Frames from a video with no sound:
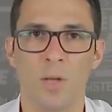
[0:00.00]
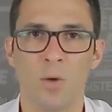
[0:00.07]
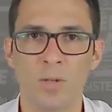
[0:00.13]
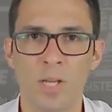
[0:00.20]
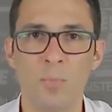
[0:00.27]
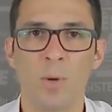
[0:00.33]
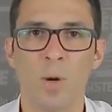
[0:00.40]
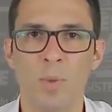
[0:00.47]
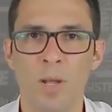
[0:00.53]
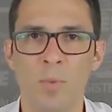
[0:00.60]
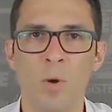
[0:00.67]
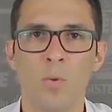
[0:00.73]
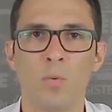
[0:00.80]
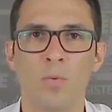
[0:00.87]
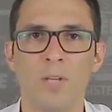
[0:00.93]
Não tem
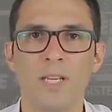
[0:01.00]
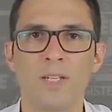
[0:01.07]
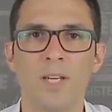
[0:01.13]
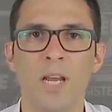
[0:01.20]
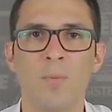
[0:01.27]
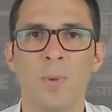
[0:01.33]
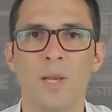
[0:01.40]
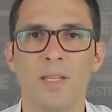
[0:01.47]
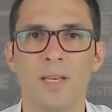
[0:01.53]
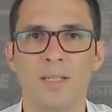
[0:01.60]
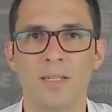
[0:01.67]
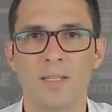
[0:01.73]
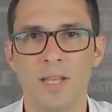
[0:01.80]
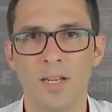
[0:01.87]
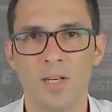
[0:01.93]
problema algum, desde que a
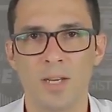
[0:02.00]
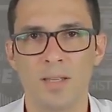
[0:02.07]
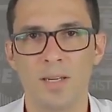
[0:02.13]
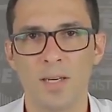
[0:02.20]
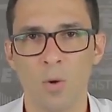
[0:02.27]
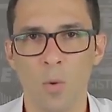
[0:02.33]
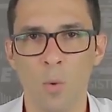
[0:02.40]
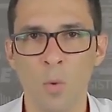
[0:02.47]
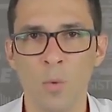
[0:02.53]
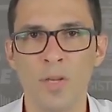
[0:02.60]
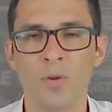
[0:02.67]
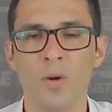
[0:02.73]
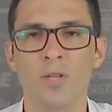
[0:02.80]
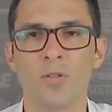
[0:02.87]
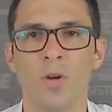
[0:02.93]
impedância esteja entre 1
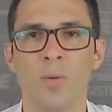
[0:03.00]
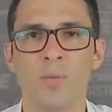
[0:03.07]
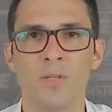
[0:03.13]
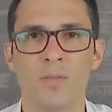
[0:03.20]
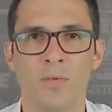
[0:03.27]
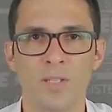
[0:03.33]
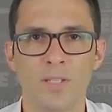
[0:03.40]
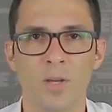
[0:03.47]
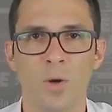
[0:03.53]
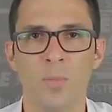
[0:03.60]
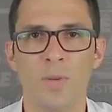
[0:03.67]
e 2 ohms, você